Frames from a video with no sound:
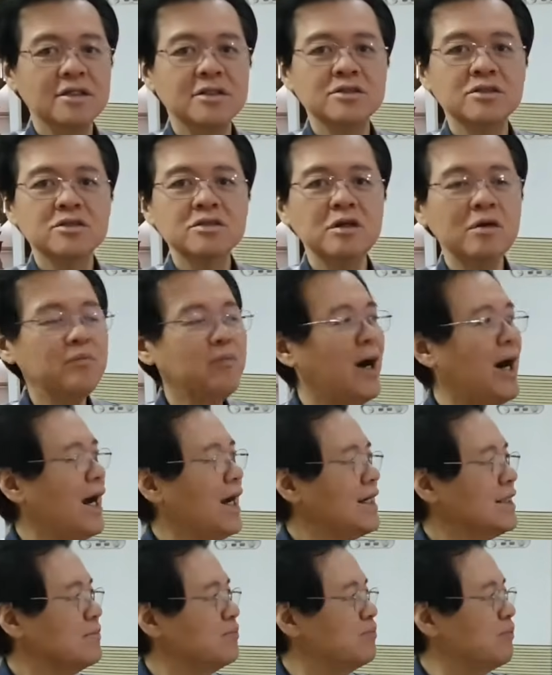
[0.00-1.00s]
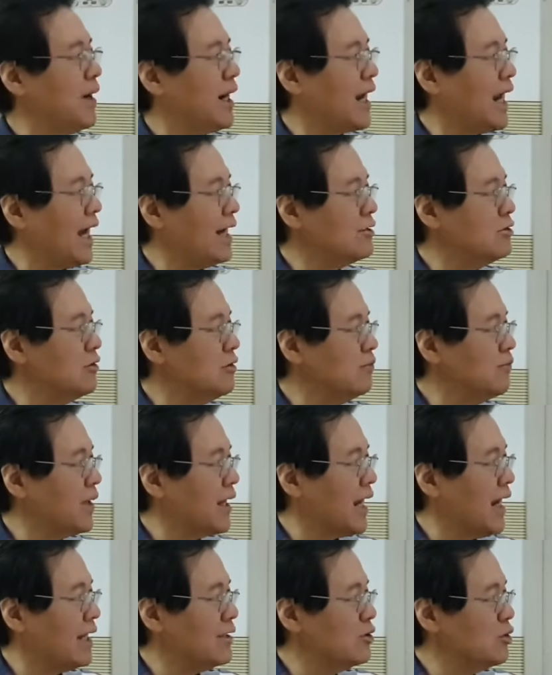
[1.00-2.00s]
So bakit baradong
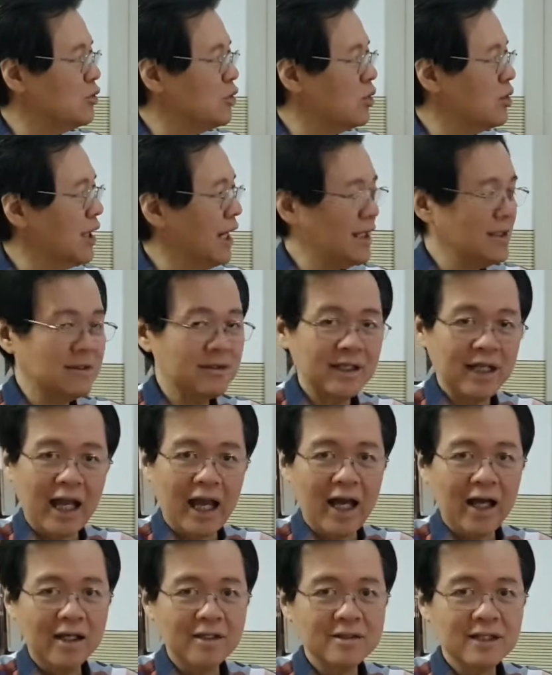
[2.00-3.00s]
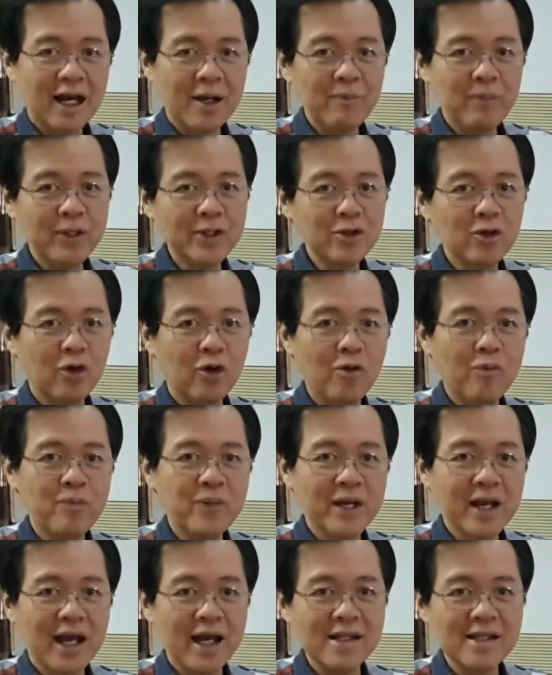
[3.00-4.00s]
barado ugat niya? Dapat
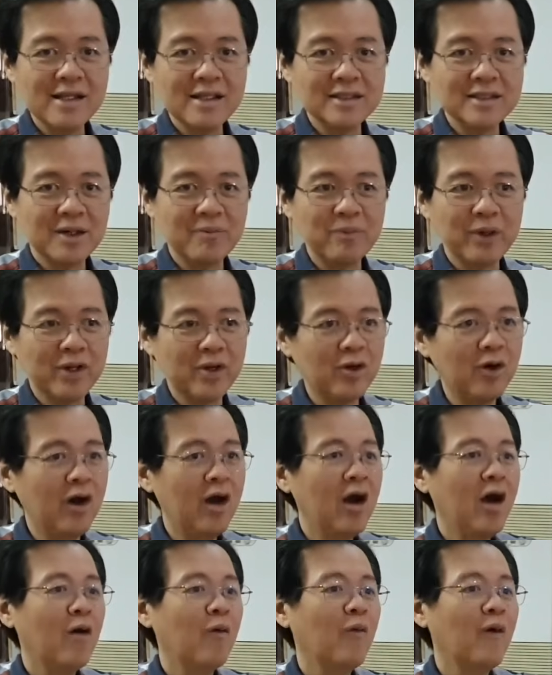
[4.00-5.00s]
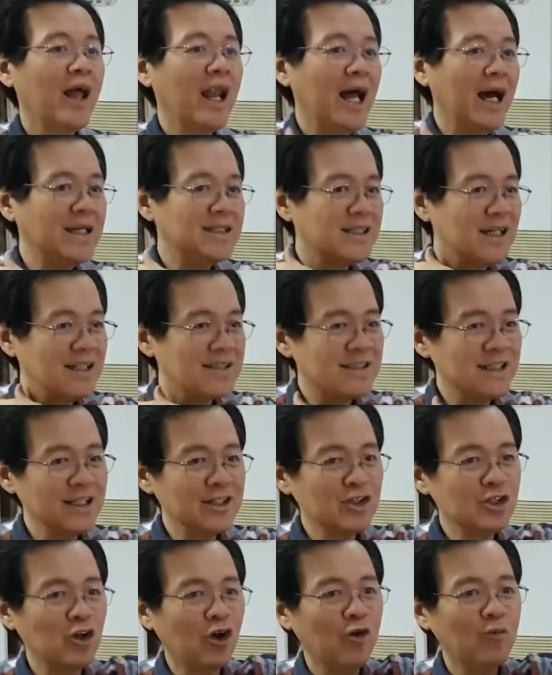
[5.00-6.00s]
ooperahan na siya pero wala siyang
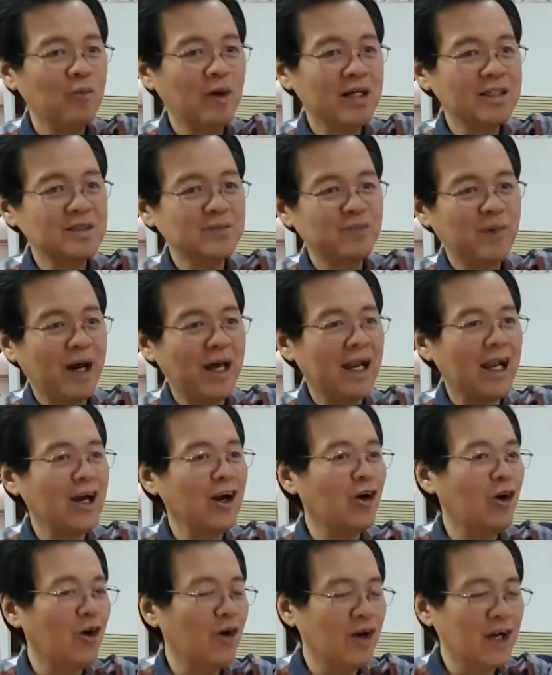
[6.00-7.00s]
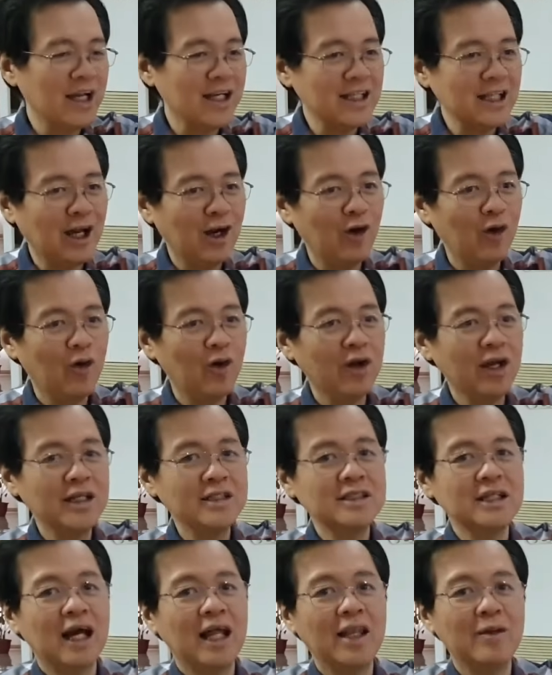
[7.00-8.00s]
sintomas, parang okay na okay
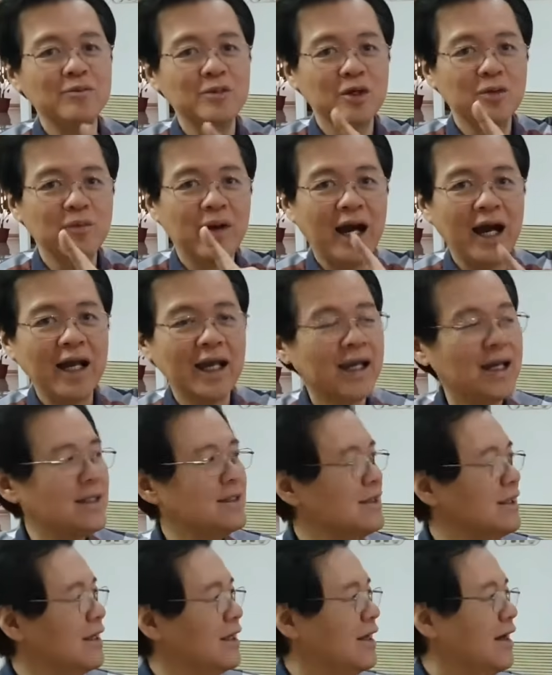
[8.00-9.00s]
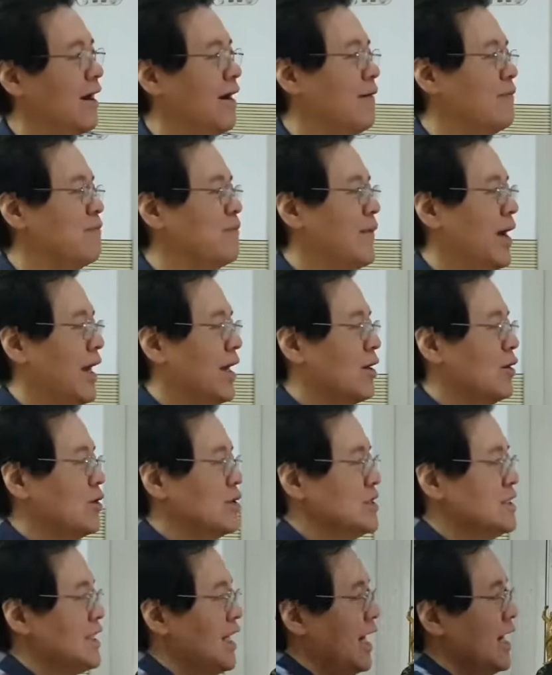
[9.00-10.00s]
siya. Alam niyo bakit?
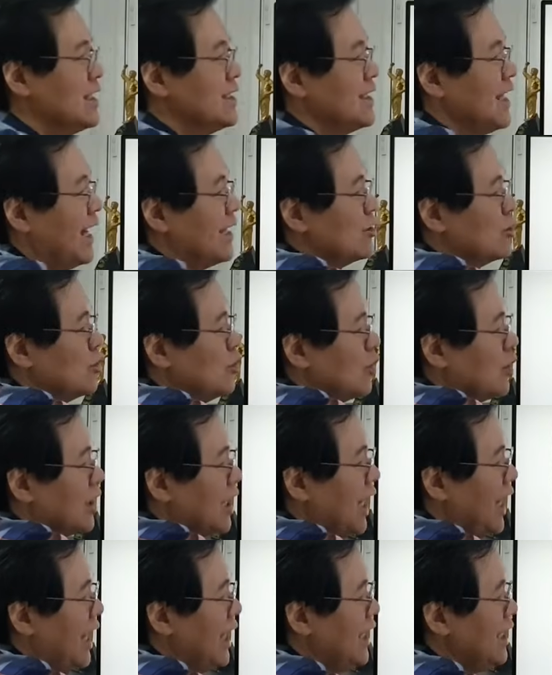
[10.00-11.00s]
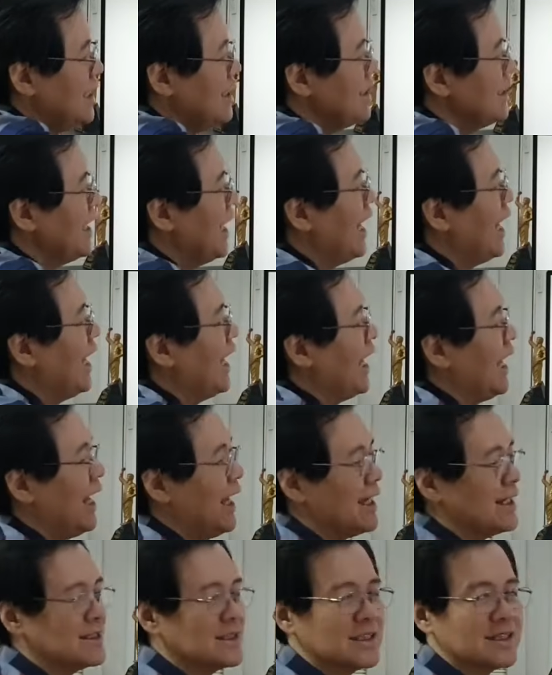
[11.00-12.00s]
meron siyang natural na
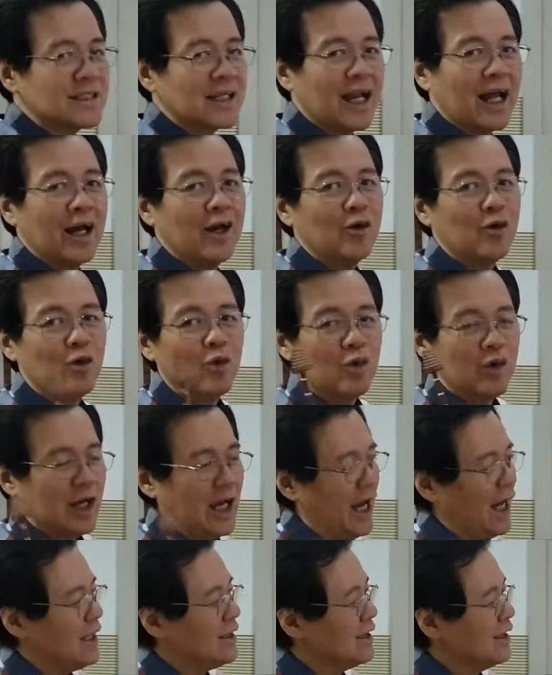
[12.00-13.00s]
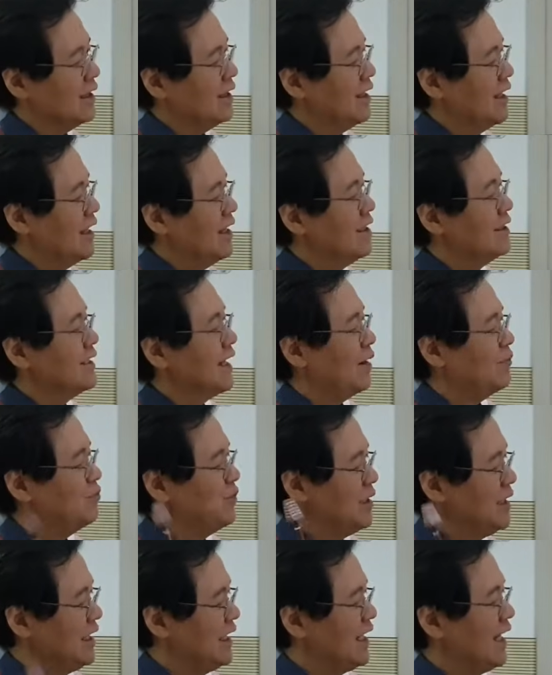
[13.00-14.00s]
ekstrang ugat na
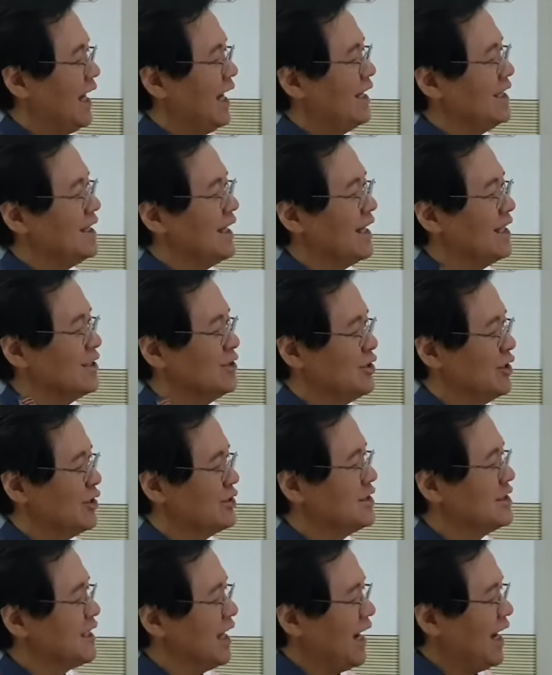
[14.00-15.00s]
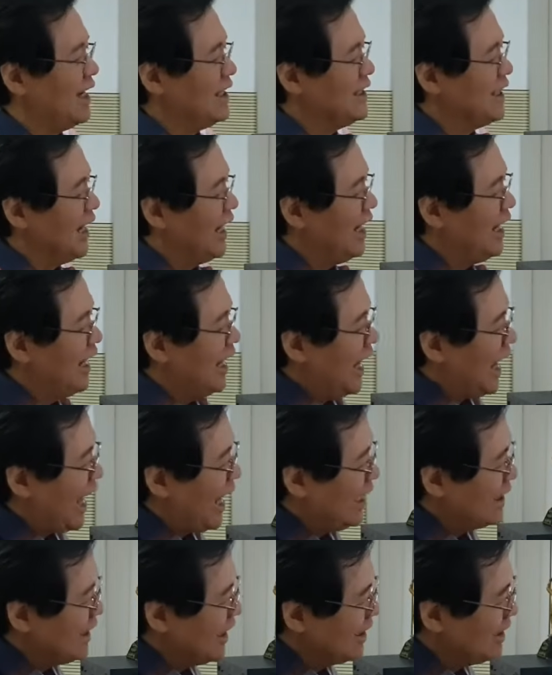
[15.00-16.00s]
binigay ng Diyos sa kanya.
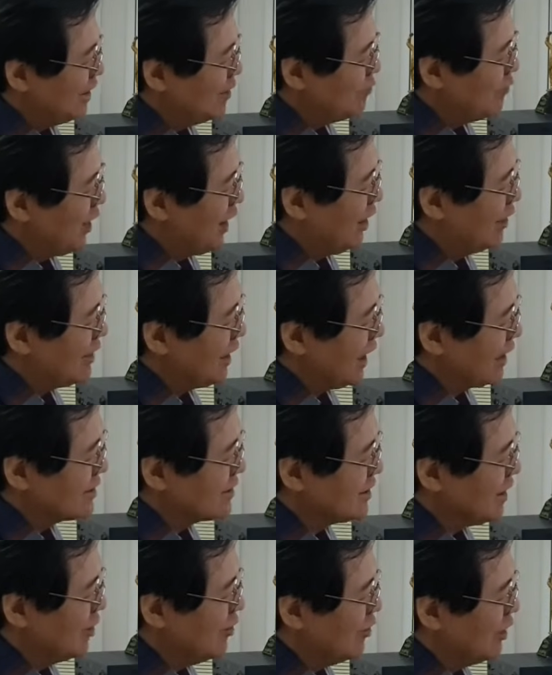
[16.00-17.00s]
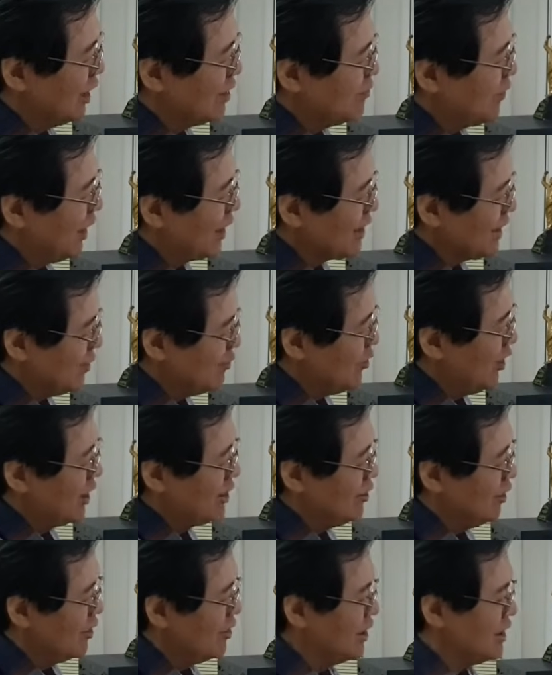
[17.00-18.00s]
Ayan yung mga ekstrang ugat. Pakita mo nga,
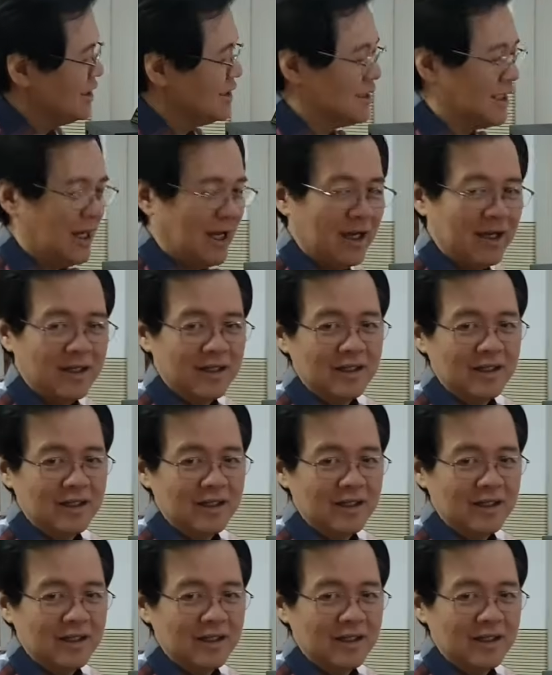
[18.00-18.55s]
Doc Lisa.